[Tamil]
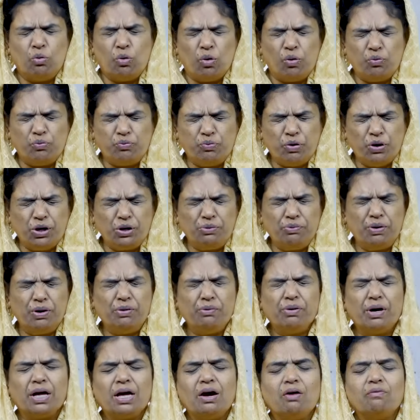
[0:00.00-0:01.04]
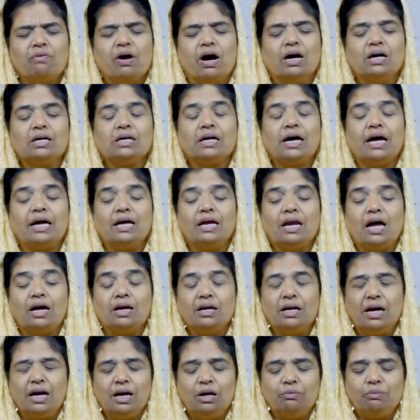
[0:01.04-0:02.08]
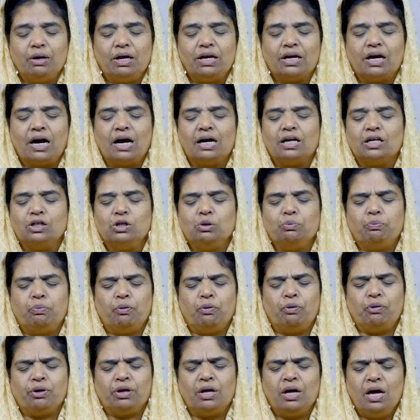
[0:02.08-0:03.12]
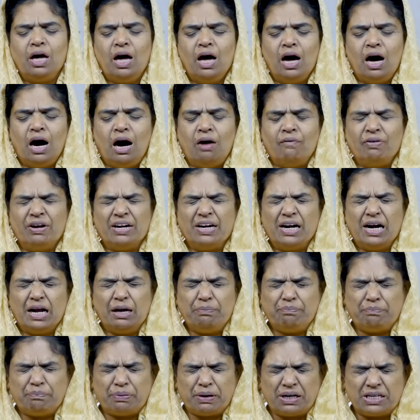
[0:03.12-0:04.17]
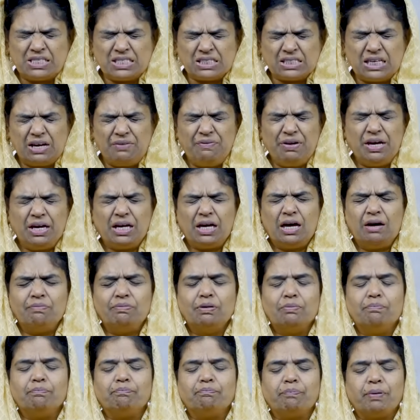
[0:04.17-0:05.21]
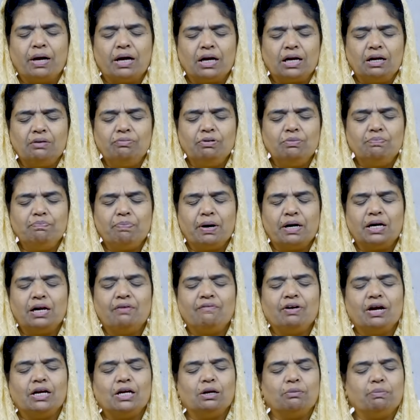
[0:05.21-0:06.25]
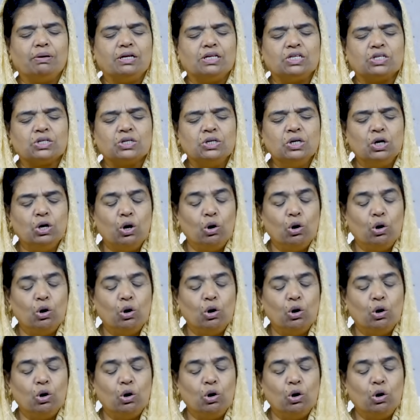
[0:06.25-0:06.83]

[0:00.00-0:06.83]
ஒவ்வொருவருடைய வாழ்க்கையின் அருகிலும் நீர் கடந்து போய் அவர்களை பிரசவிக்கவும் பெறவும் பண்ண வேண்டும் என்று